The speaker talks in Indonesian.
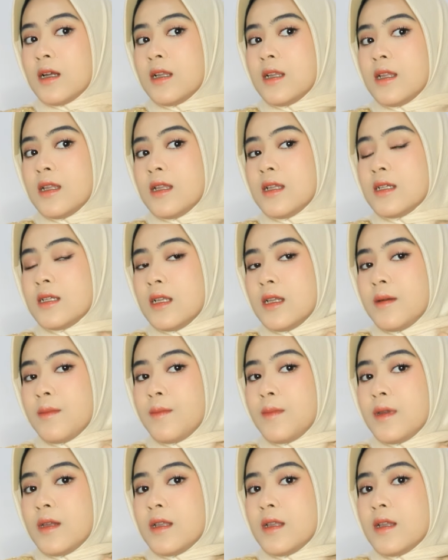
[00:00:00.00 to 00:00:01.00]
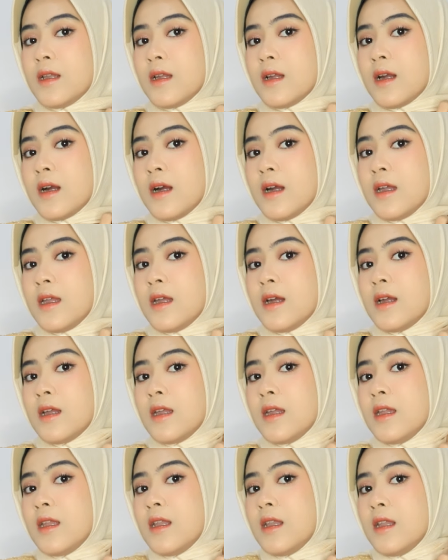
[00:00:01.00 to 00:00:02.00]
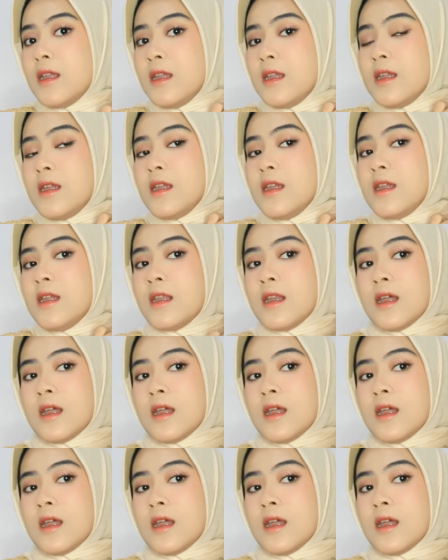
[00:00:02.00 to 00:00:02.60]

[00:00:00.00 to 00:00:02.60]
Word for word: Nih diselipin kayak gini.